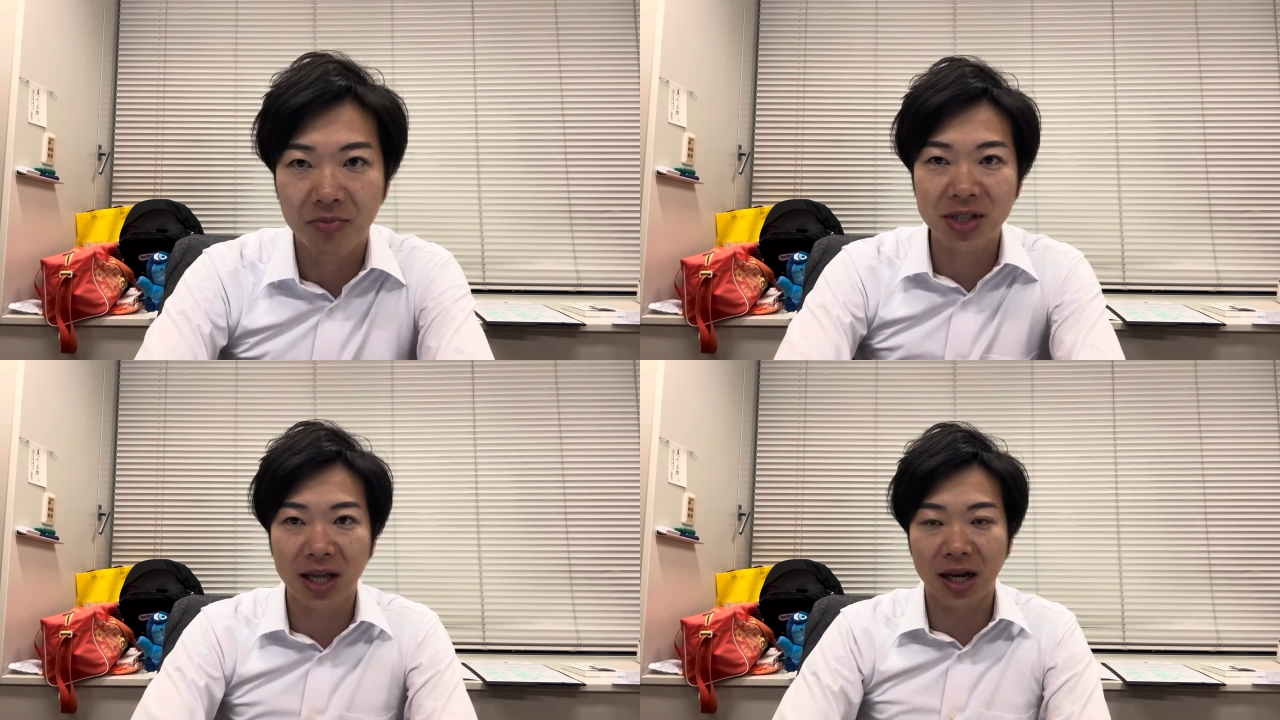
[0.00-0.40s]

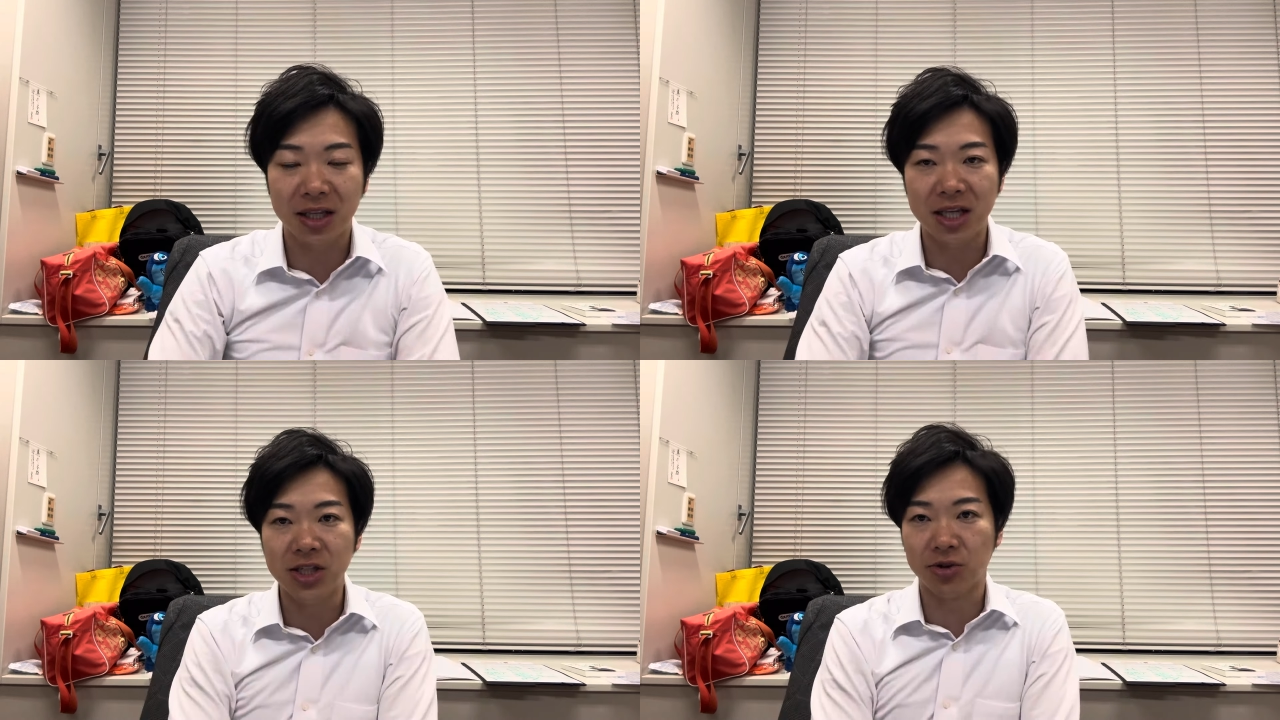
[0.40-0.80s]
自ら
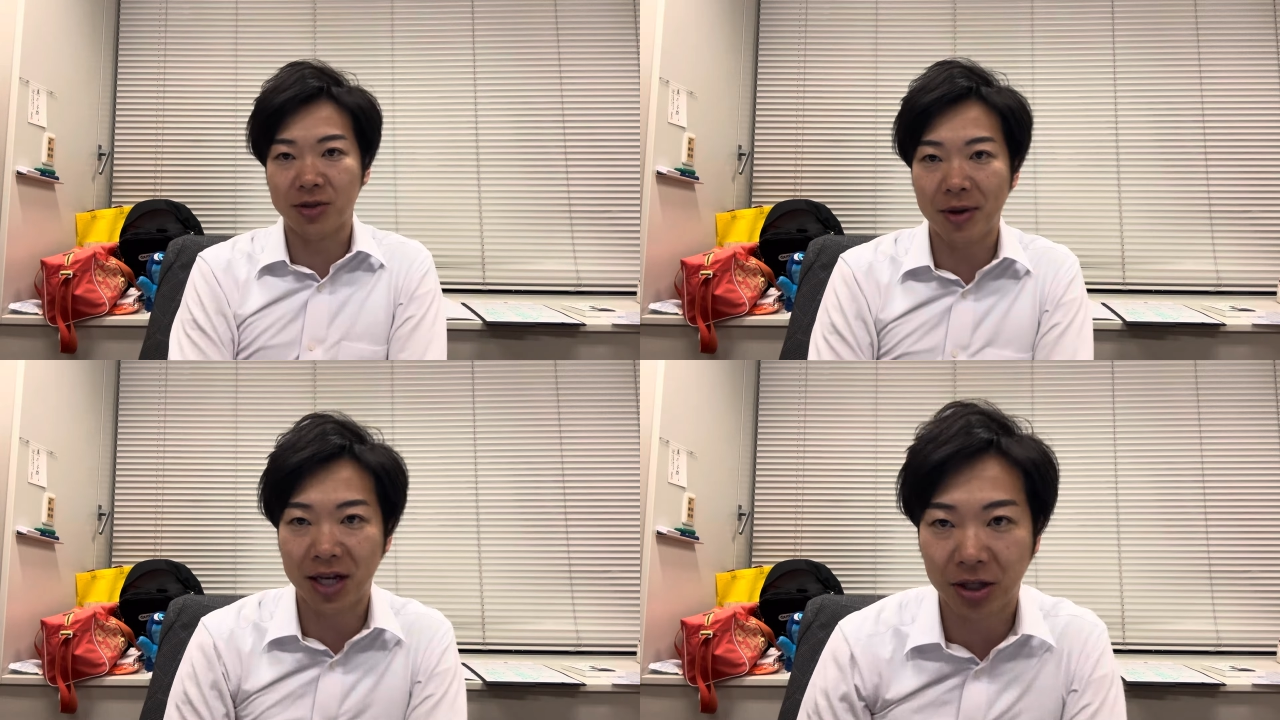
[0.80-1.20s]
議員辞職
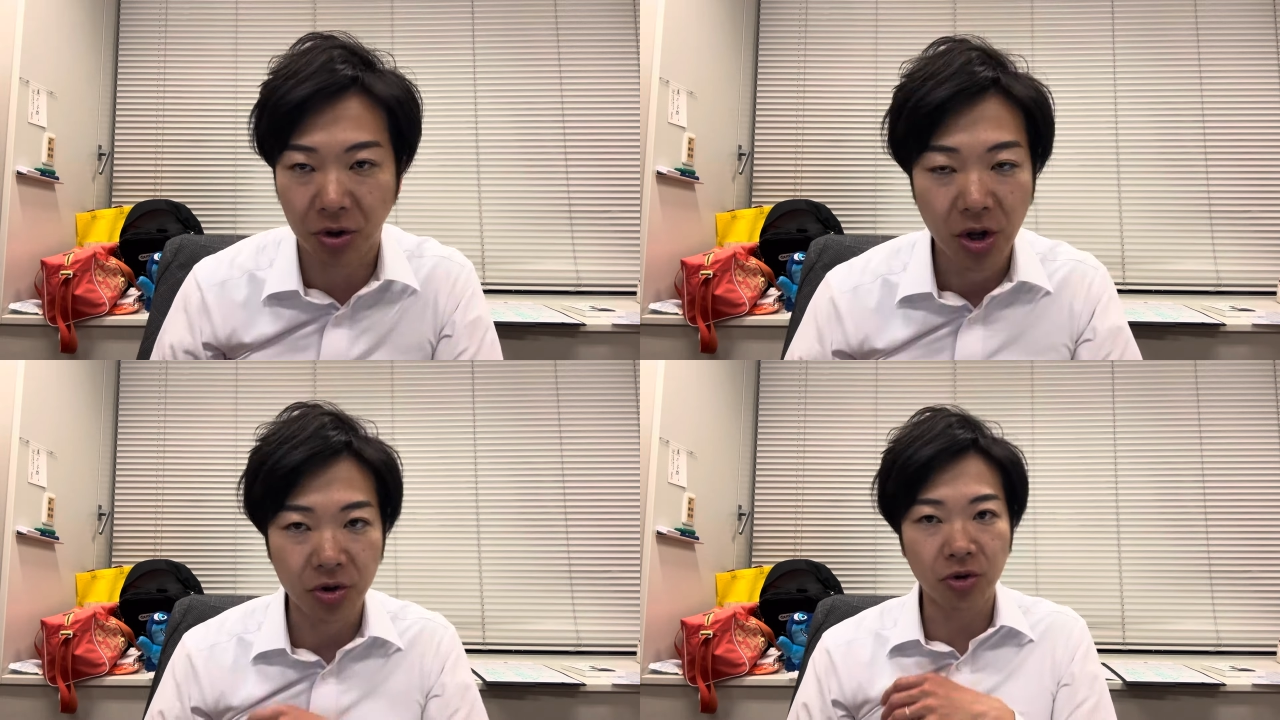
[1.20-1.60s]
すべきだ
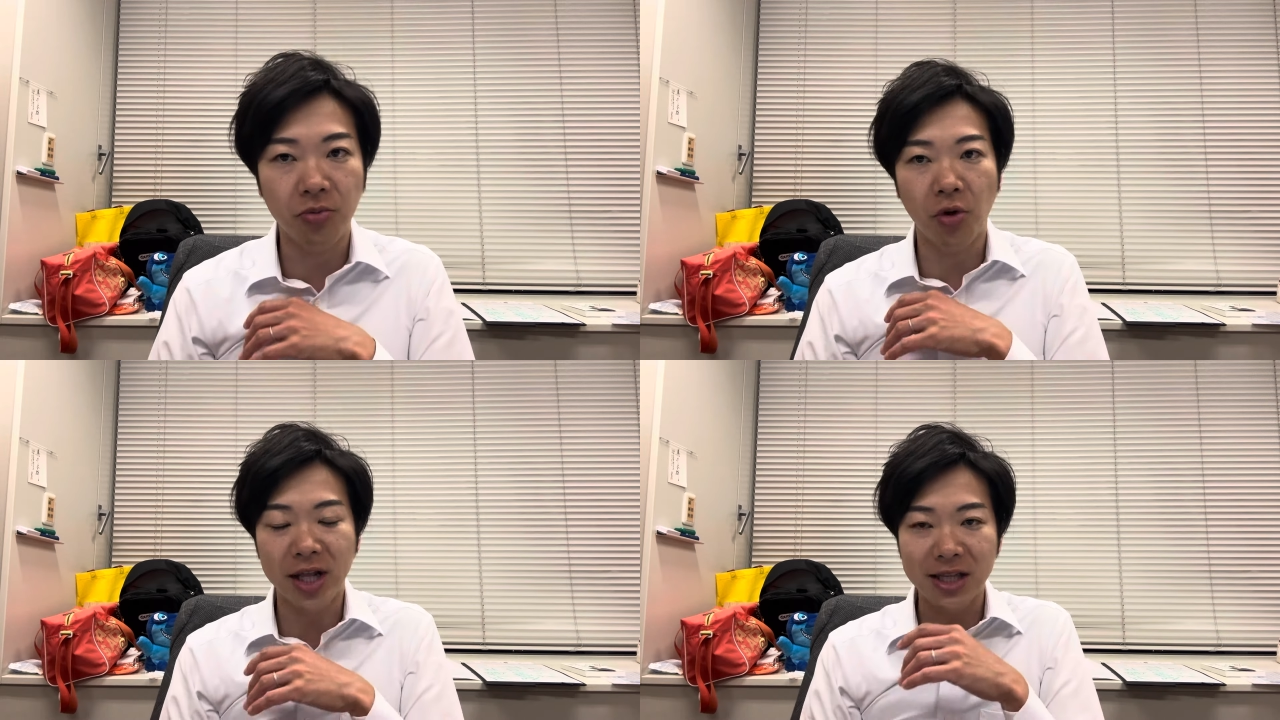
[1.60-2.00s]
という
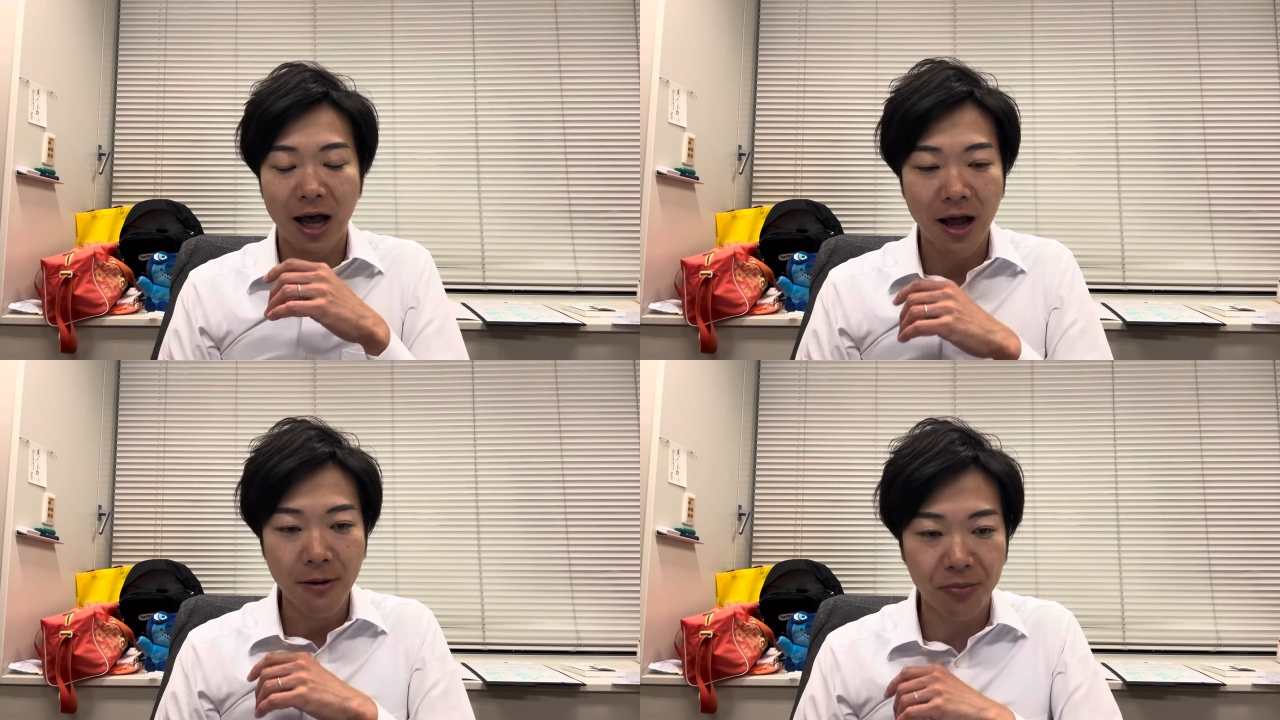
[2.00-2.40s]
猛烈
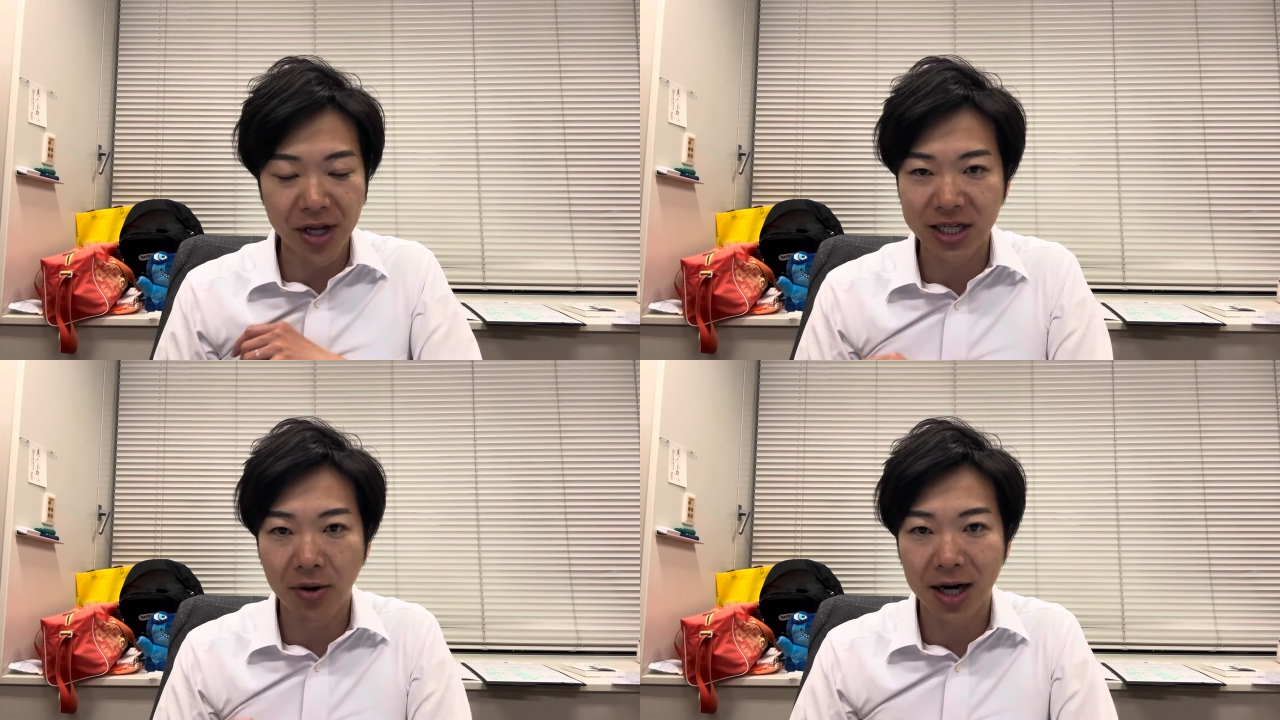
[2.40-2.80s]
な
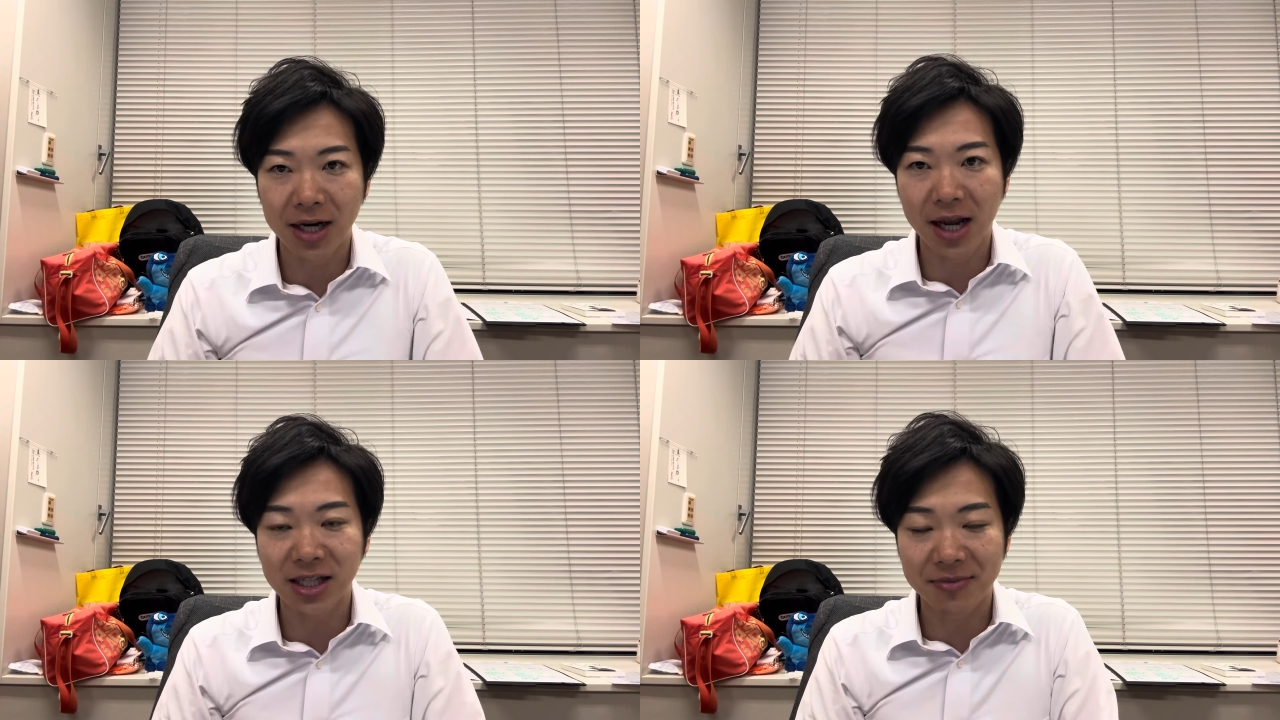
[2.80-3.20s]
プレッシャーをか
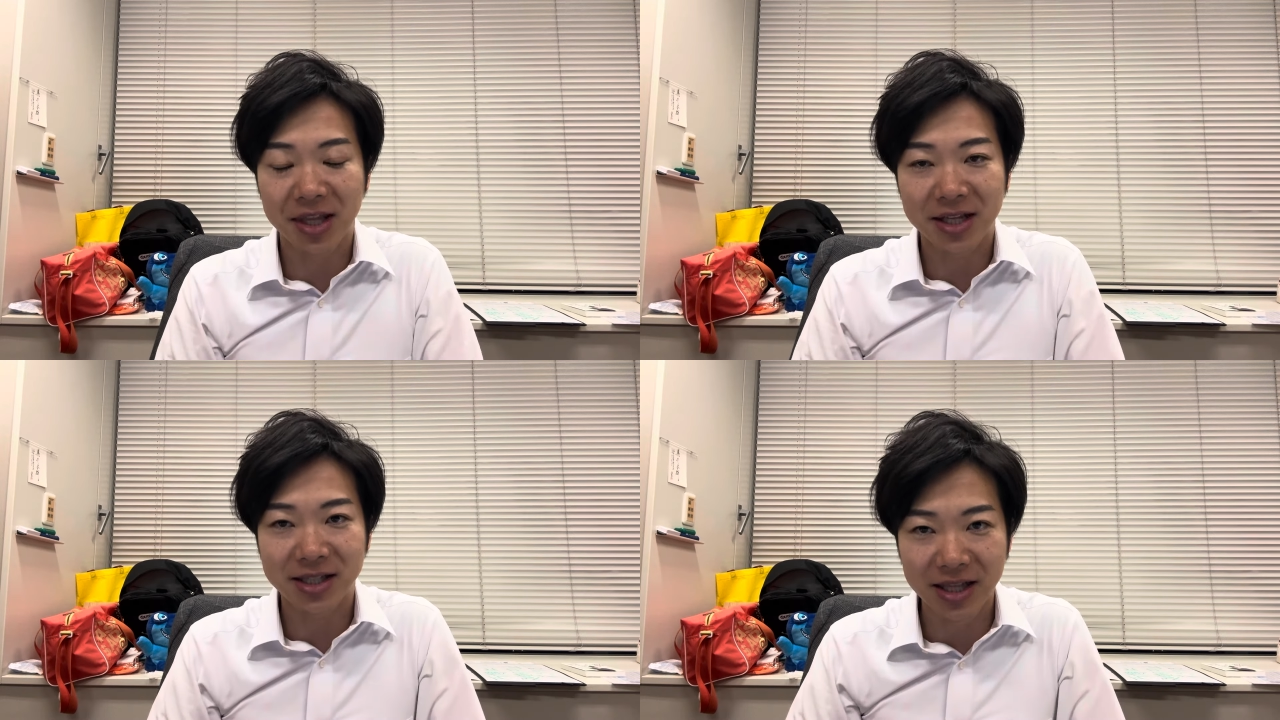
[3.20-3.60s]
け始め
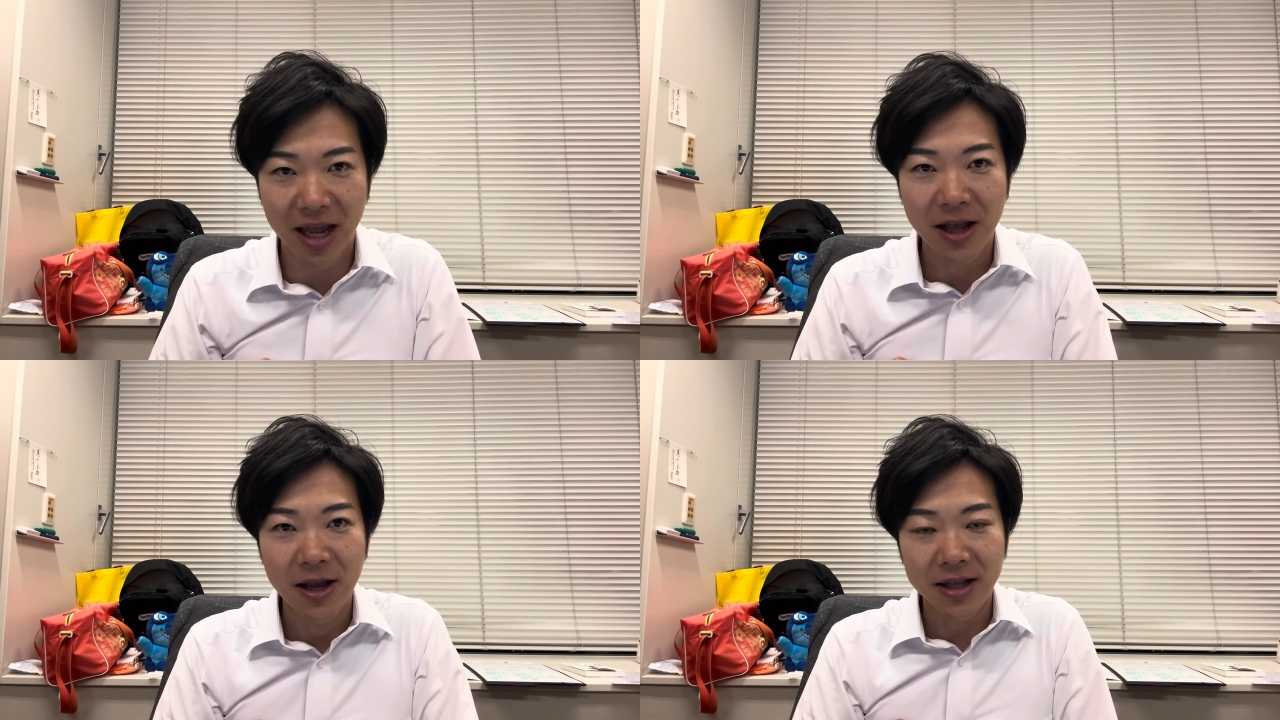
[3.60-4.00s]
てですね、